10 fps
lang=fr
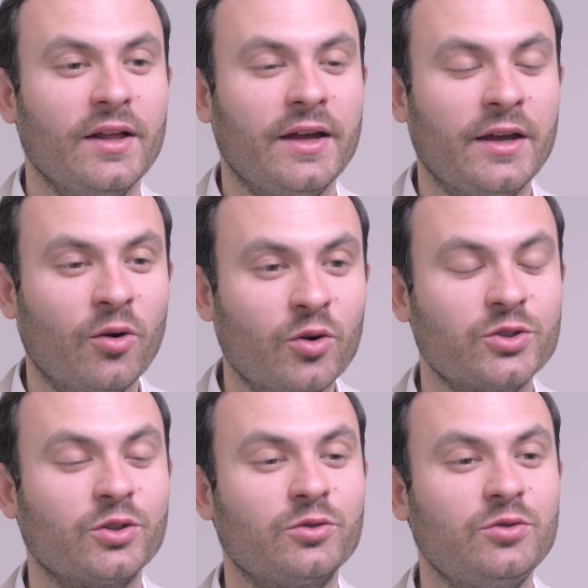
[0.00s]
Et
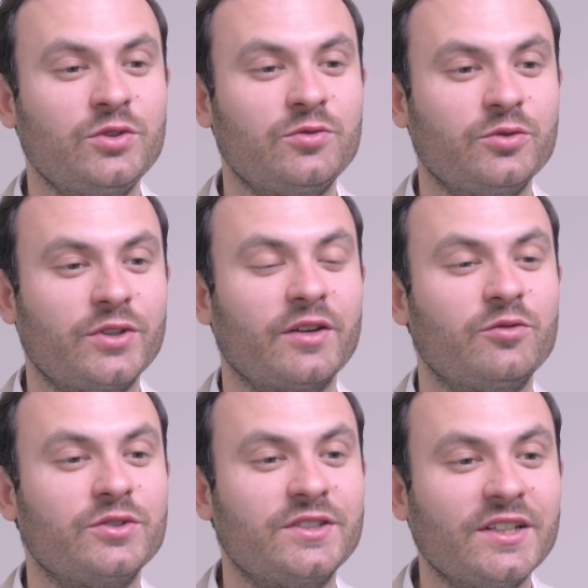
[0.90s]
aujourd'hui, je voudrais
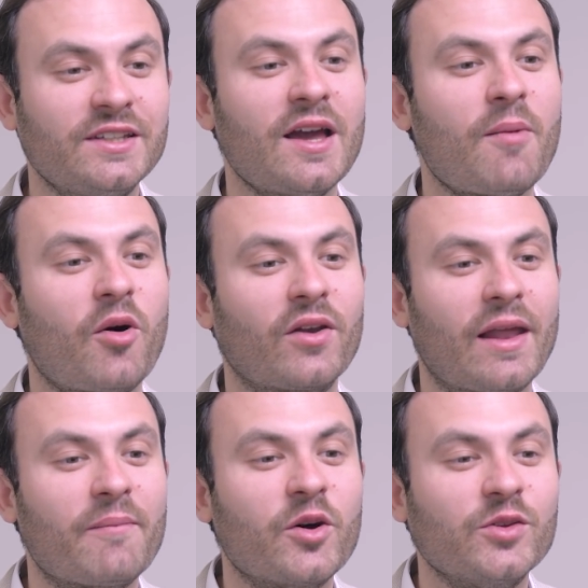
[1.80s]
vous aider à prendre
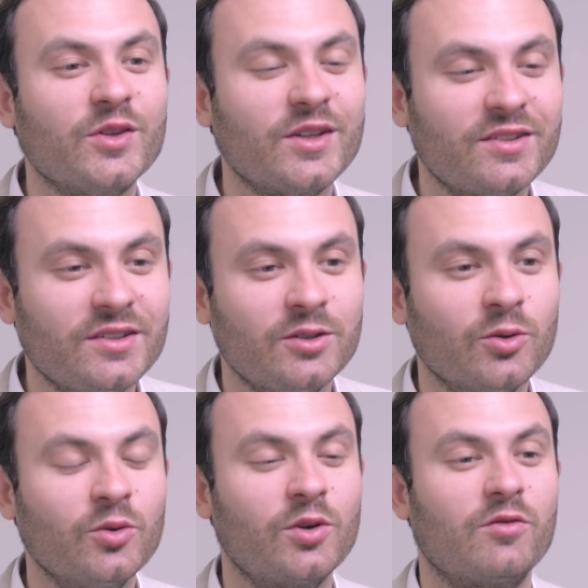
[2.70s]
la bonne
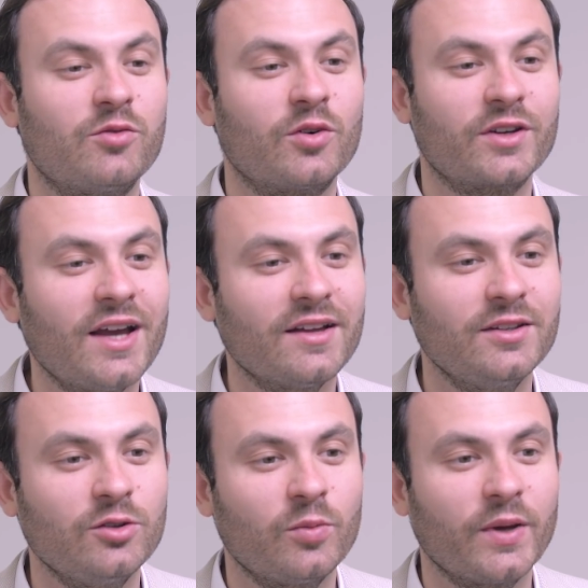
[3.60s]
décision quand vous
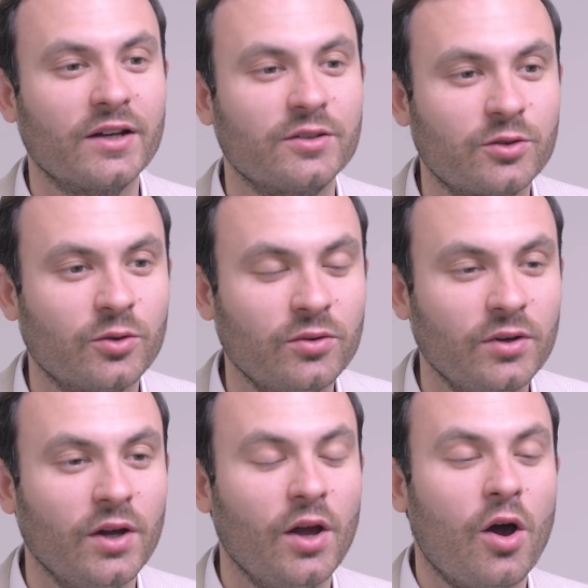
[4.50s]
regardez une opération,
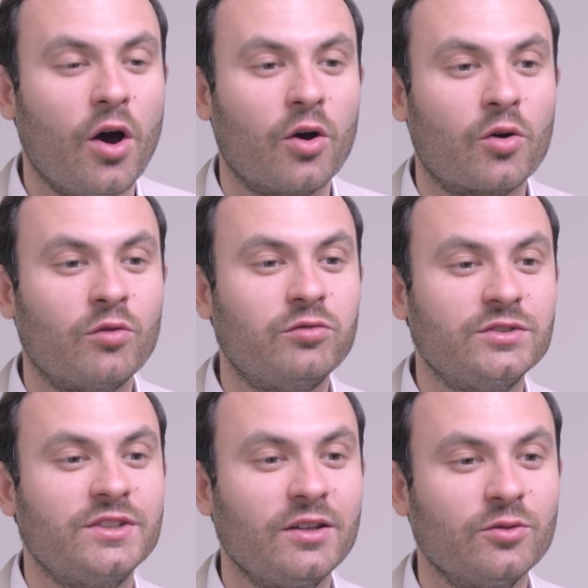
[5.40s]
euh, qu'on
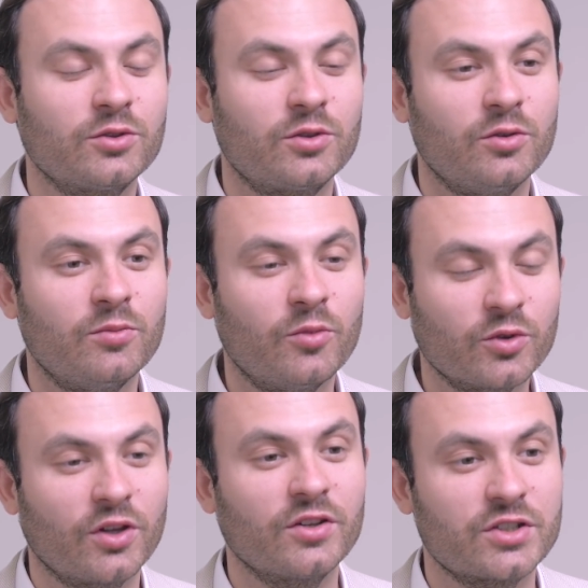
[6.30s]
vous annonce le
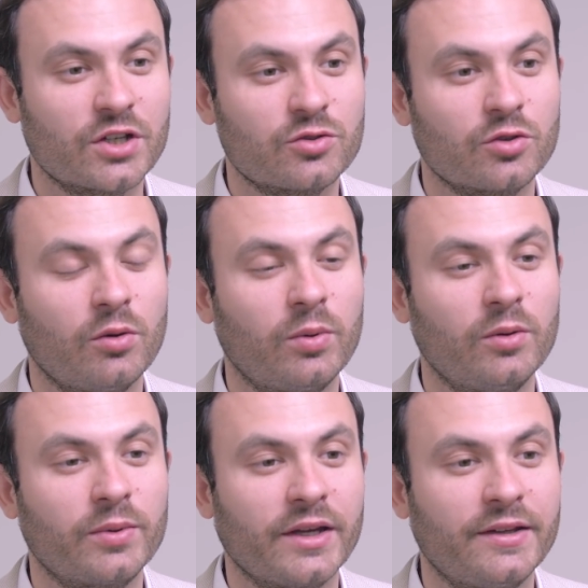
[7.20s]
montant des charges de
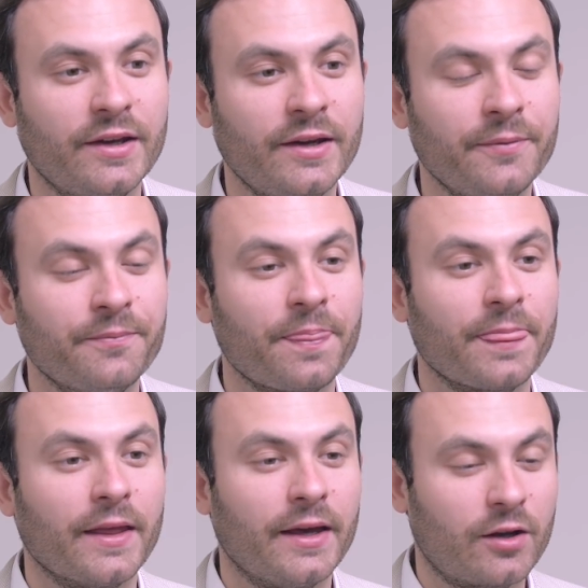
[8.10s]
copropriété.
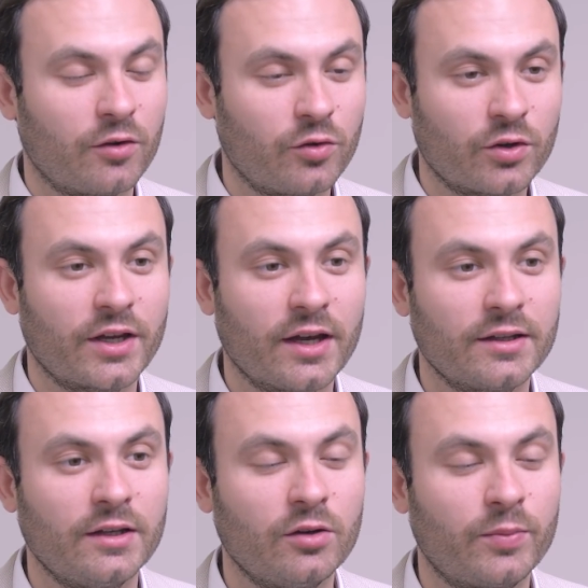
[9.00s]
Et quand vous
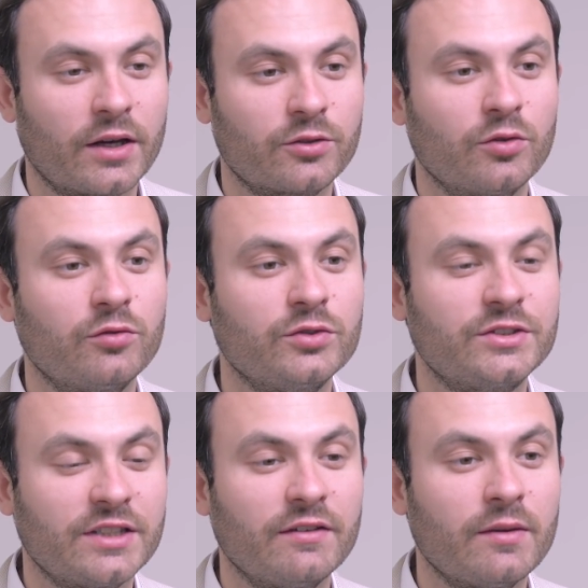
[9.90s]
regardez l'opération, vous ne
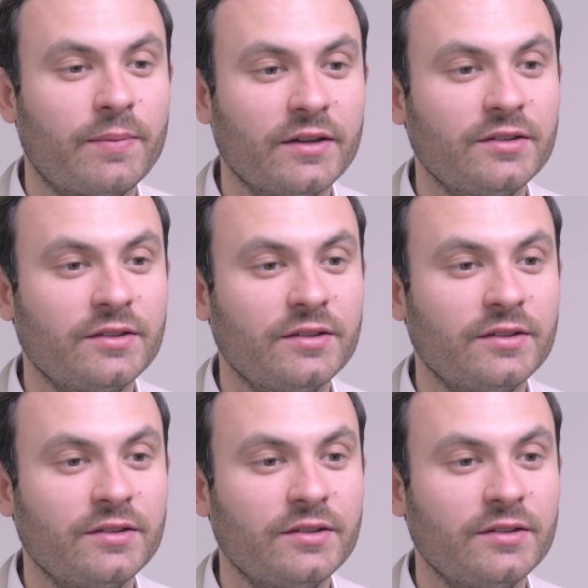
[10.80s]
savez pas